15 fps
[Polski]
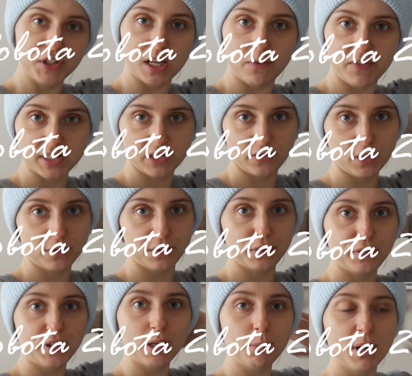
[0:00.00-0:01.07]
witam w bardzo
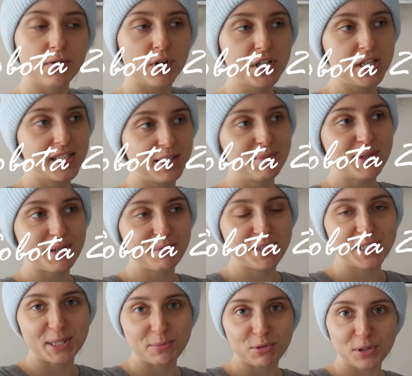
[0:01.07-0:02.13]
nowym filmie. Właśnie zabieram
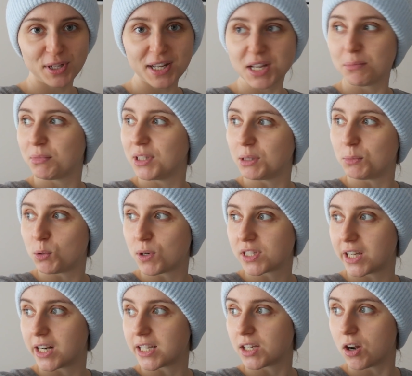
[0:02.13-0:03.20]
się ze sprzątania. będę myła
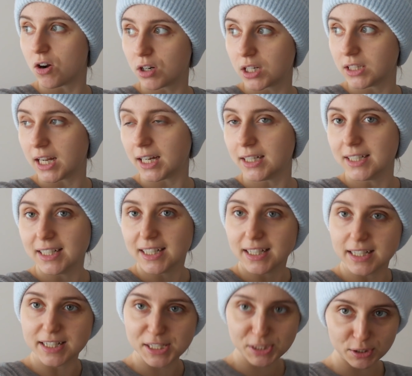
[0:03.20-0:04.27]
zaraz okna.
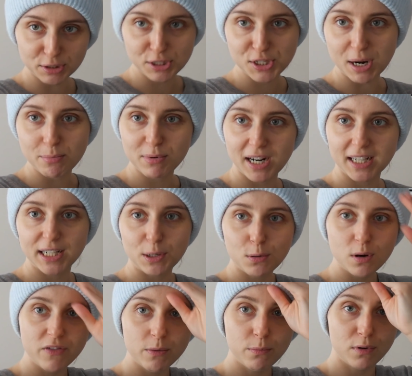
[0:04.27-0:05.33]
E, Stąd czapka na
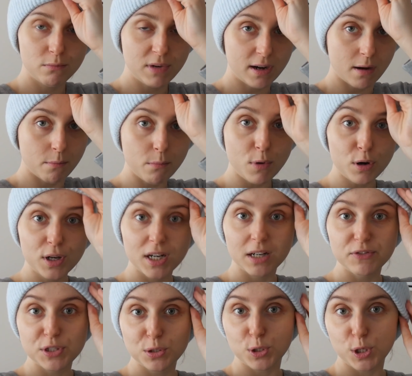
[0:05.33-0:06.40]
głowę, bo miałam mokre,
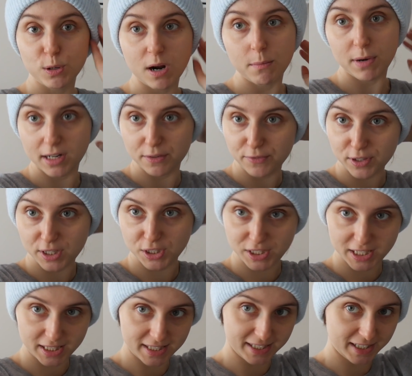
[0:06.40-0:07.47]
wysuszyłam, ale wolę
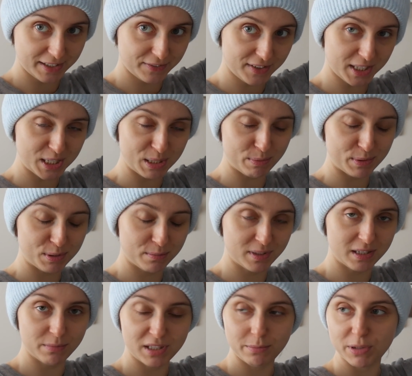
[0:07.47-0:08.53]
się jednak w taki sposób
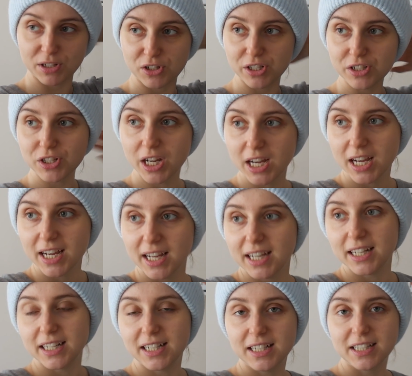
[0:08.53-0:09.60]
zabezpieczyć.
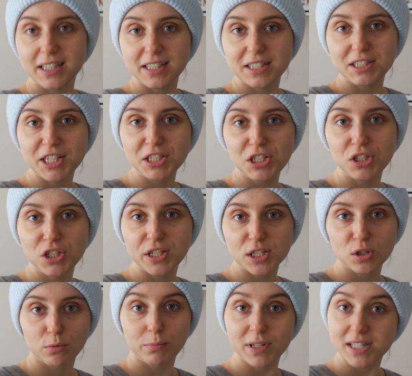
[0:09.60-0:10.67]
E, Dzieci dzisiaj
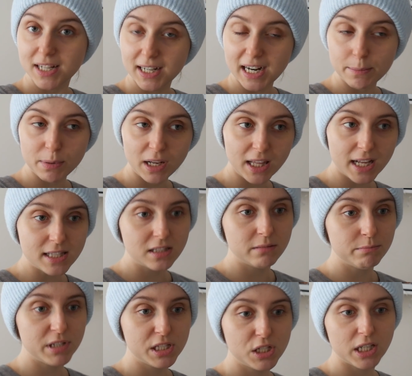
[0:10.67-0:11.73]
są bez
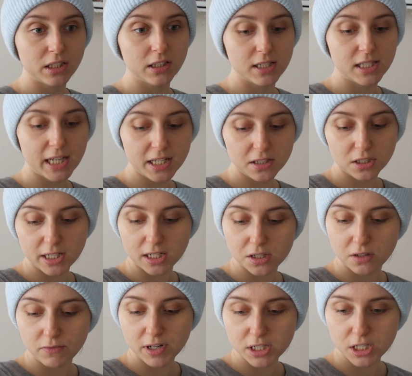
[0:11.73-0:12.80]
rehabilitacji, bez żadnych zajęć,
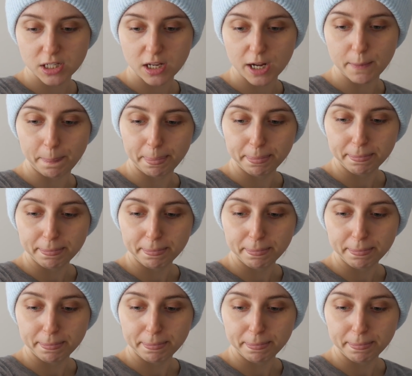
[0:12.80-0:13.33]
także właśnie